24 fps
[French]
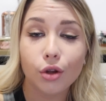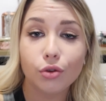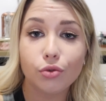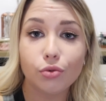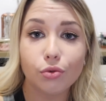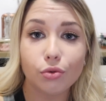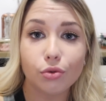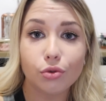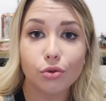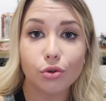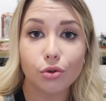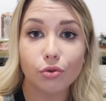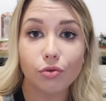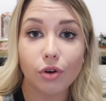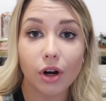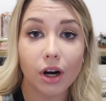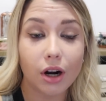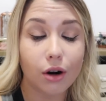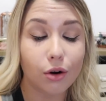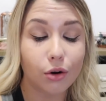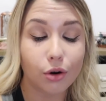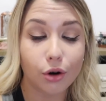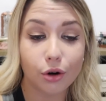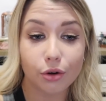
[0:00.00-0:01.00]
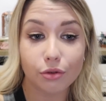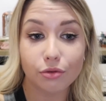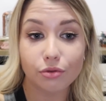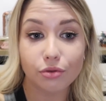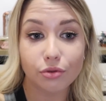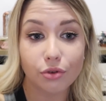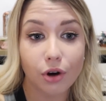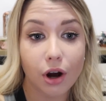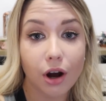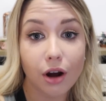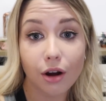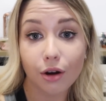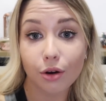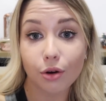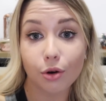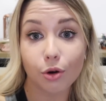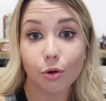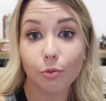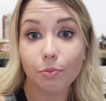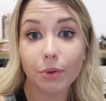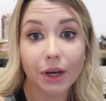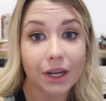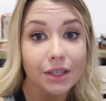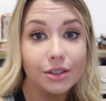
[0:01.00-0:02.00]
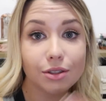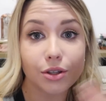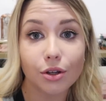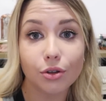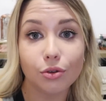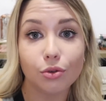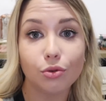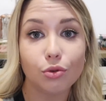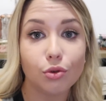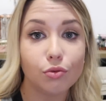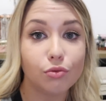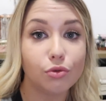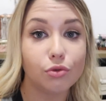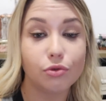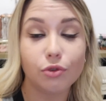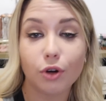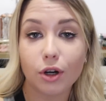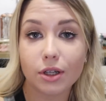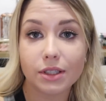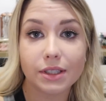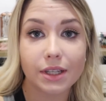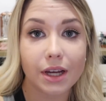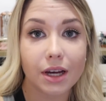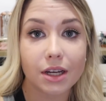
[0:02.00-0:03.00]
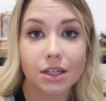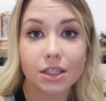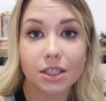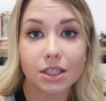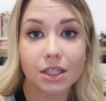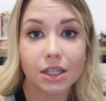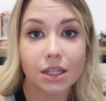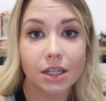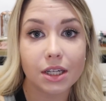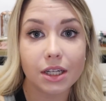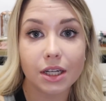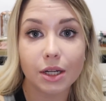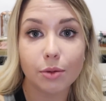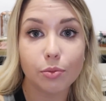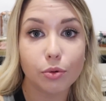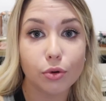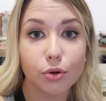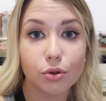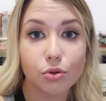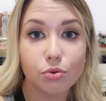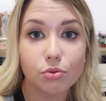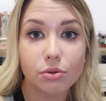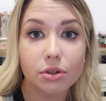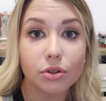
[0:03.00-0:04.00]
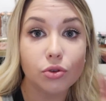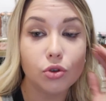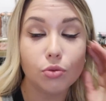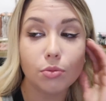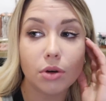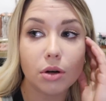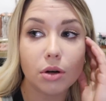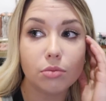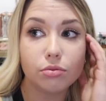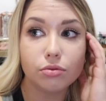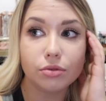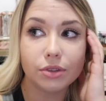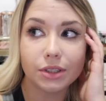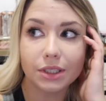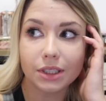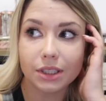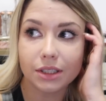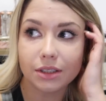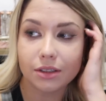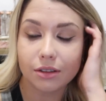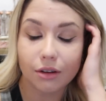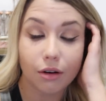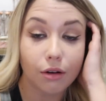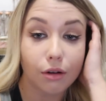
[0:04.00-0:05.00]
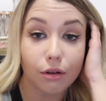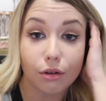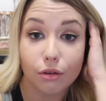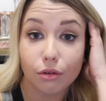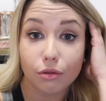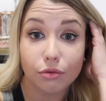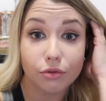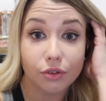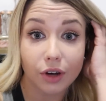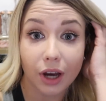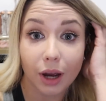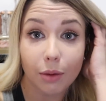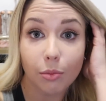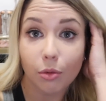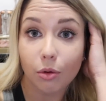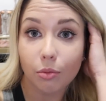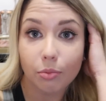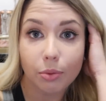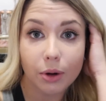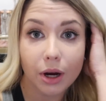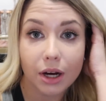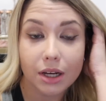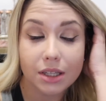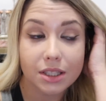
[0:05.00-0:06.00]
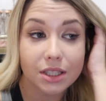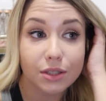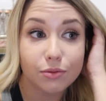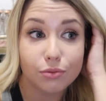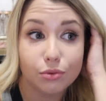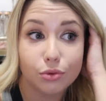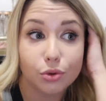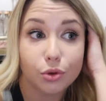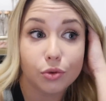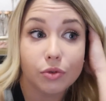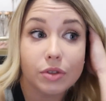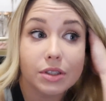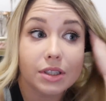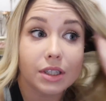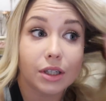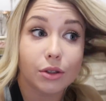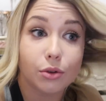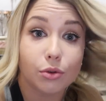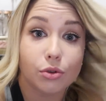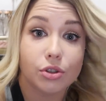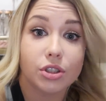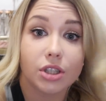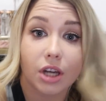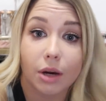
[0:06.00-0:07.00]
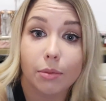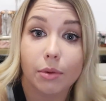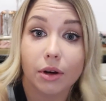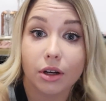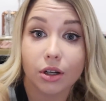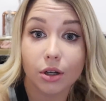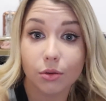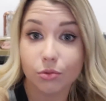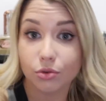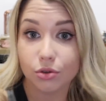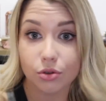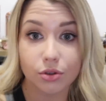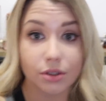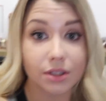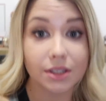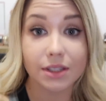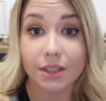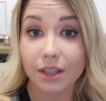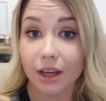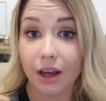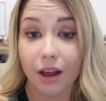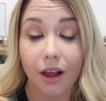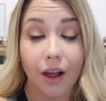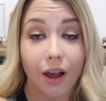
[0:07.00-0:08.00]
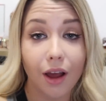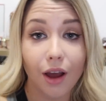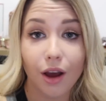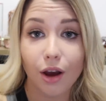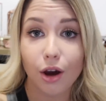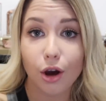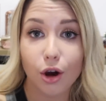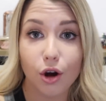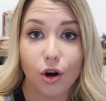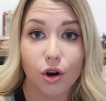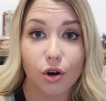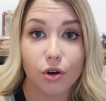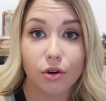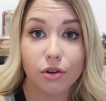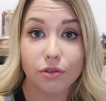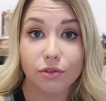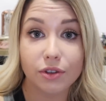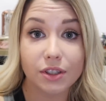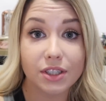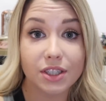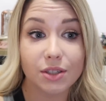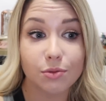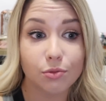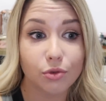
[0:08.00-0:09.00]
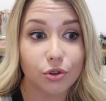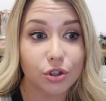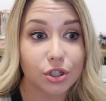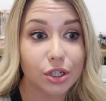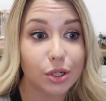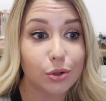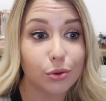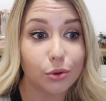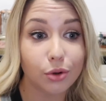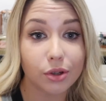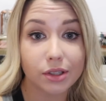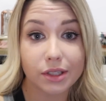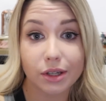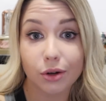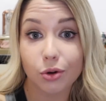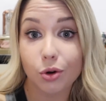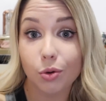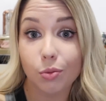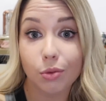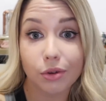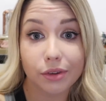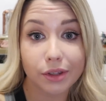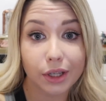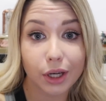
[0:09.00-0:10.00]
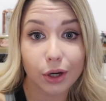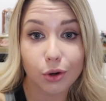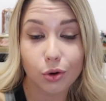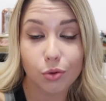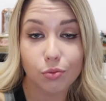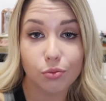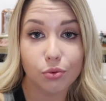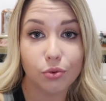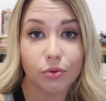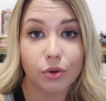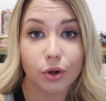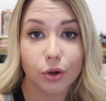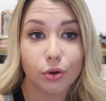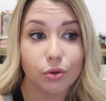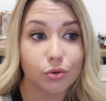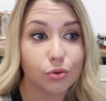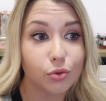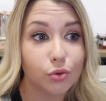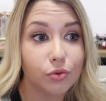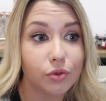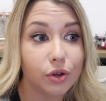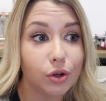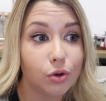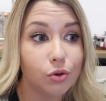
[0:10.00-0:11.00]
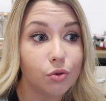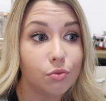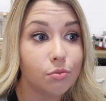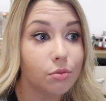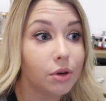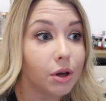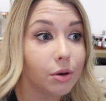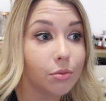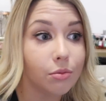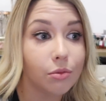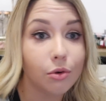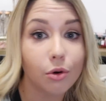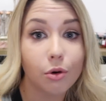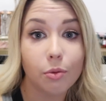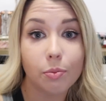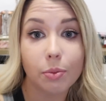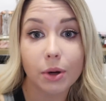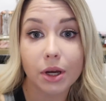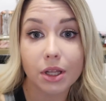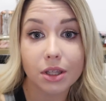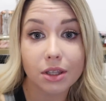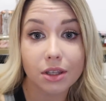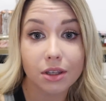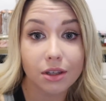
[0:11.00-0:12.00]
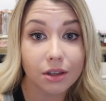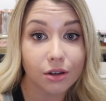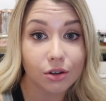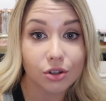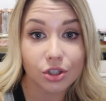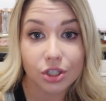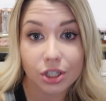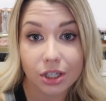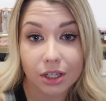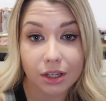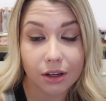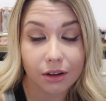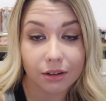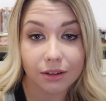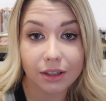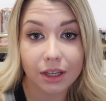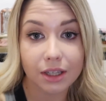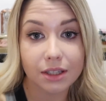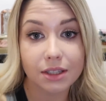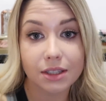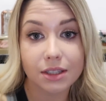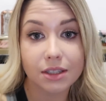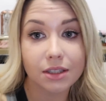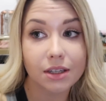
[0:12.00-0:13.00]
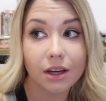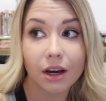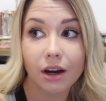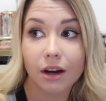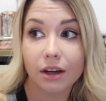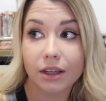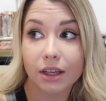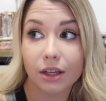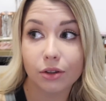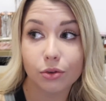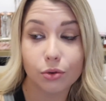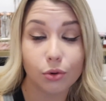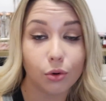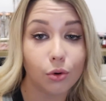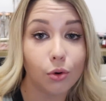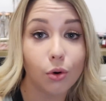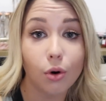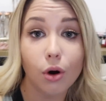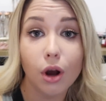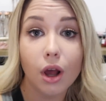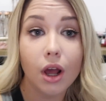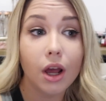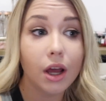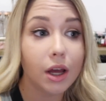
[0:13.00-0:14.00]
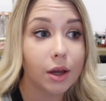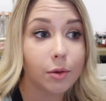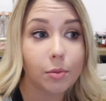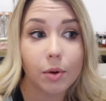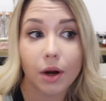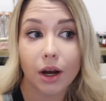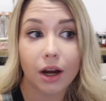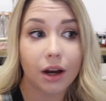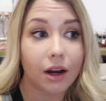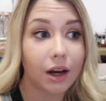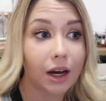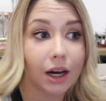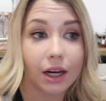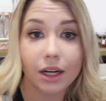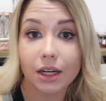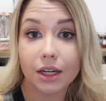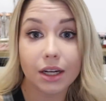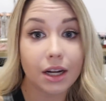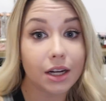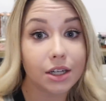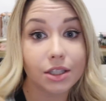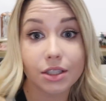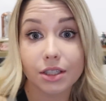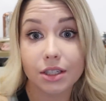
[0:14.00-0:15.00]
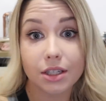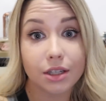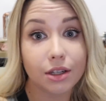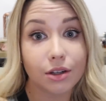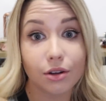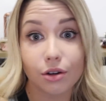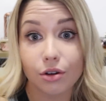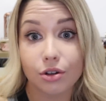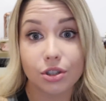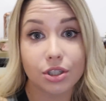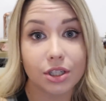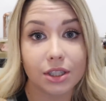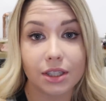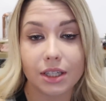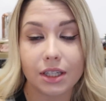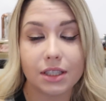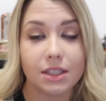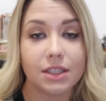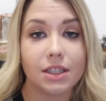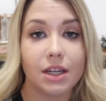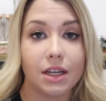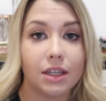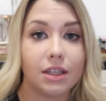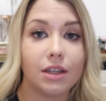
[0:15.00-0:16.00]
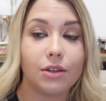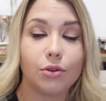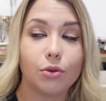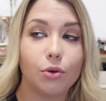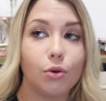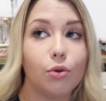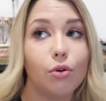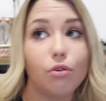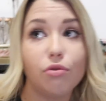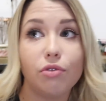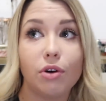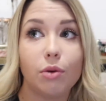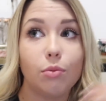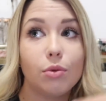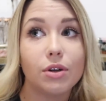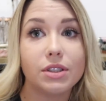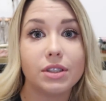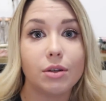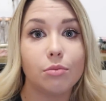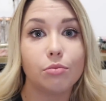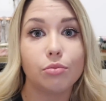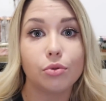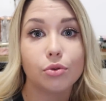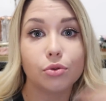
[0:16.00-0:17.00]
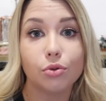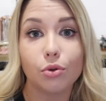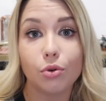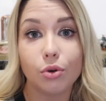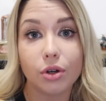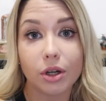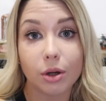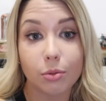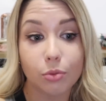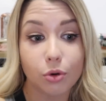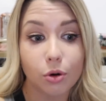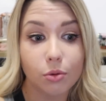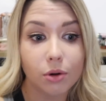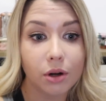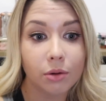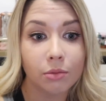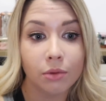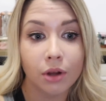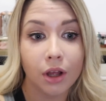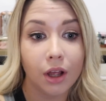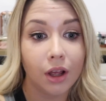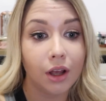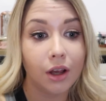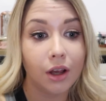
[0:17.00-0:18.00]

donc euh, voilà, encore une fois, euh, personne ne vous force à acheter les produits de ma boutique, euh, vraiment pas. Et si vous trouvez ça trop cher, bah, comme je disais, effectivement, j'ai lu dans un commentaire qu'on pouvait retrouver le même panier eh ben, chez Tati à 4 euros. Ben allez l'acheter chez Tati à 4 euros. Enfin moi, ça me pose aucun problème.